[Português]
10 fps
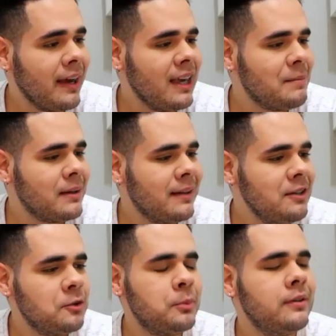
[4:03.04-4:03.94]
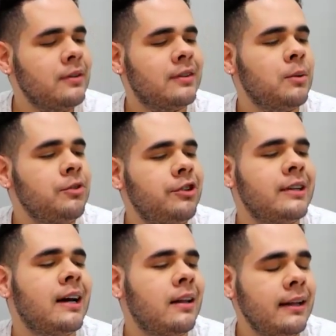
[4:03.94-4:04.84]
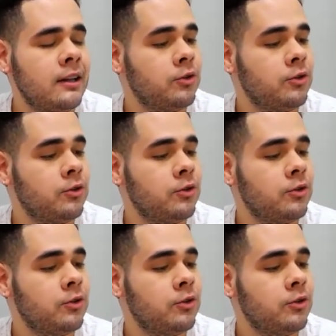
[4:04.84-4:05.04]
quem ama tem disposição de ir além da